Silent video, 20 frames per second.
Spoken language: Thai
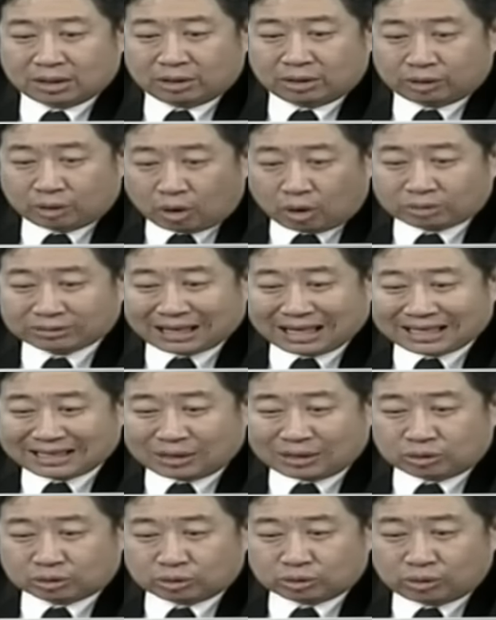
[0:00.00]
นกถ้า
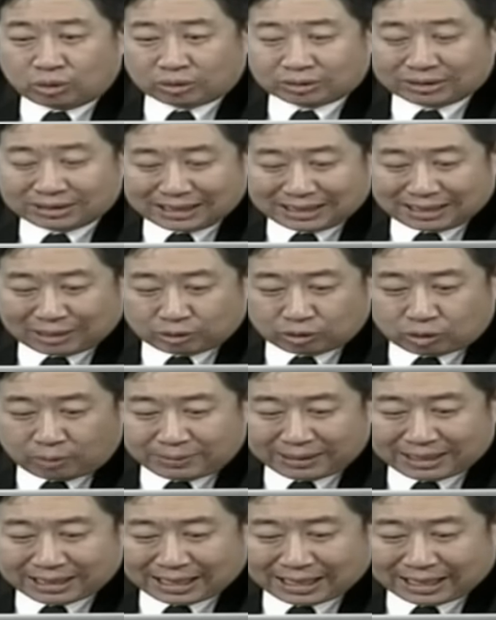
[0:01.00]
จะลงทุนหกเดือนแนวโน้ม
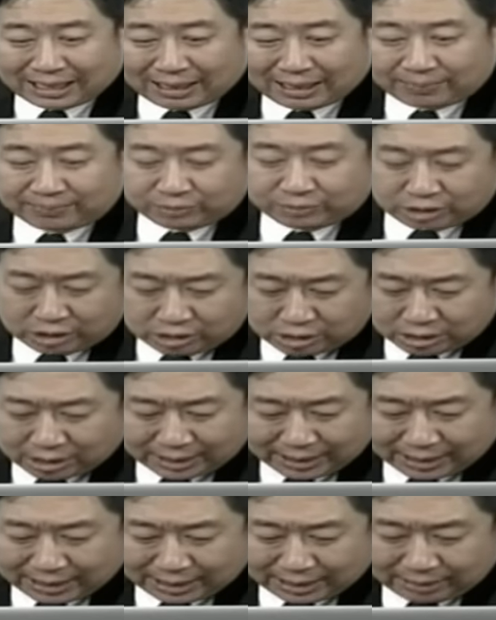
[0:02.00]
เป็นยังไงครับเฉ
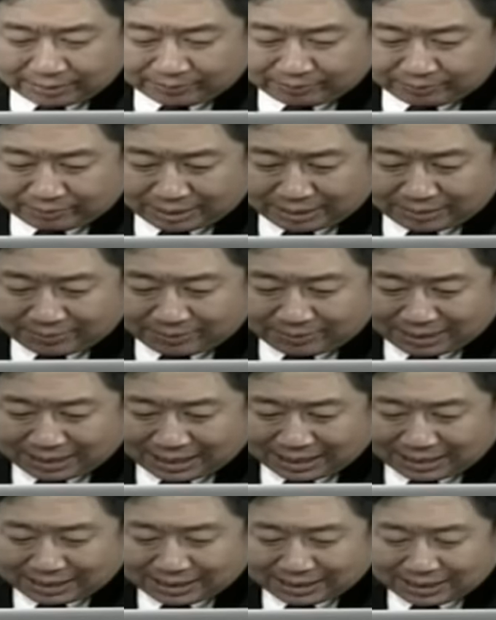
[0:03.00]
ยๆฮะไม่ไม่
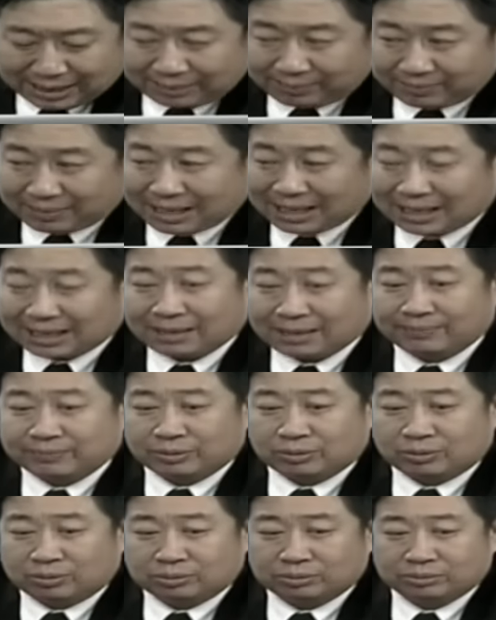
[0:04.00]
ได้เด่นมากครับ
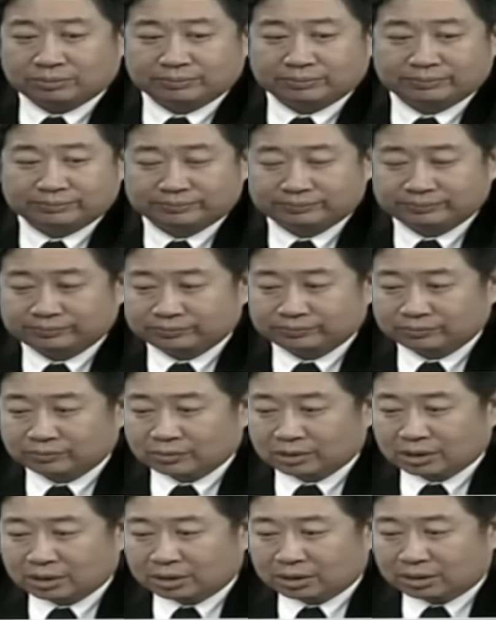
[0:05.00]
นก
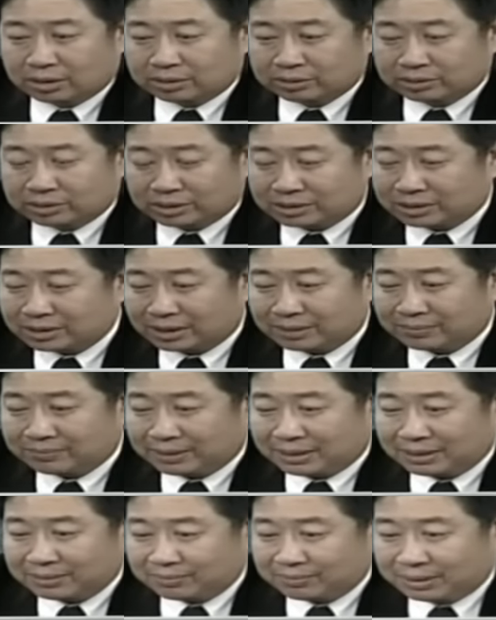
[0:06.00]
เฉยๆ
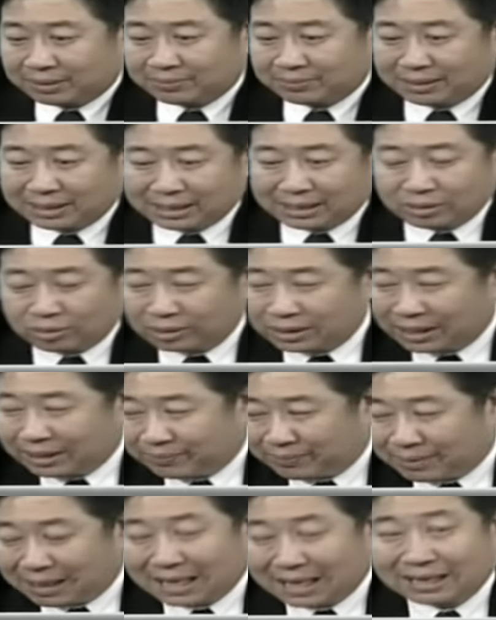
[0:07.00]
ไม่ไม่ไม่ได้โดด
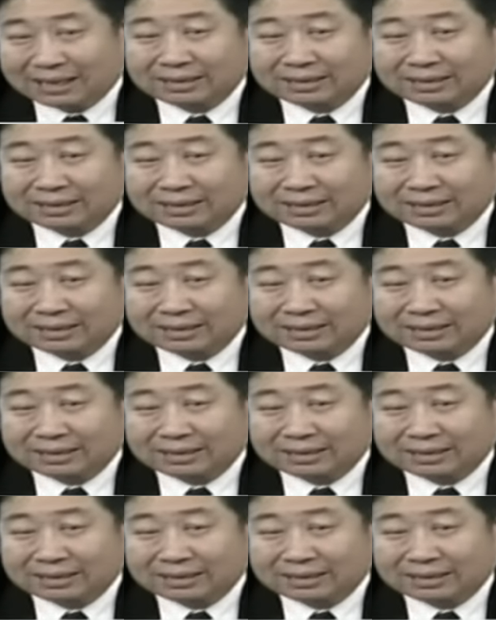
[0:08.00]
เด่นมาก